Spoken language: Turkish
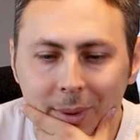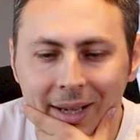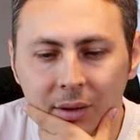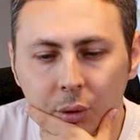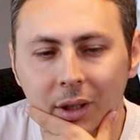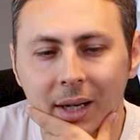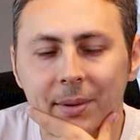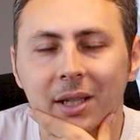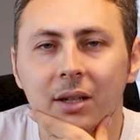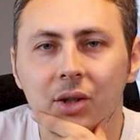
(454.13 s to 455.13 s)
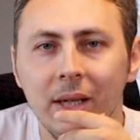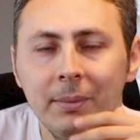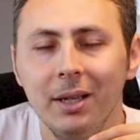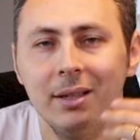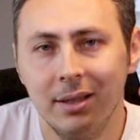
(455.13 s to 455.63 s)
Ben onların hepsini
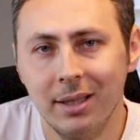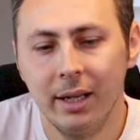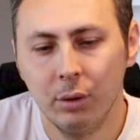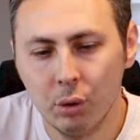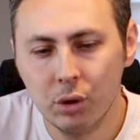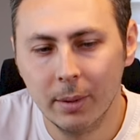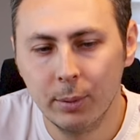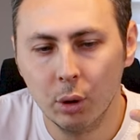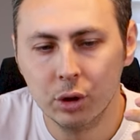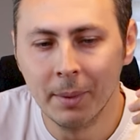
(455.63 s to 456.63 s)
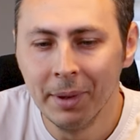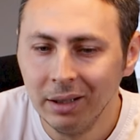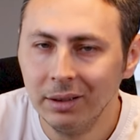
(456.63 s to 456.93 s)
inceleyip sizlere dönüş yapıyor olacağım.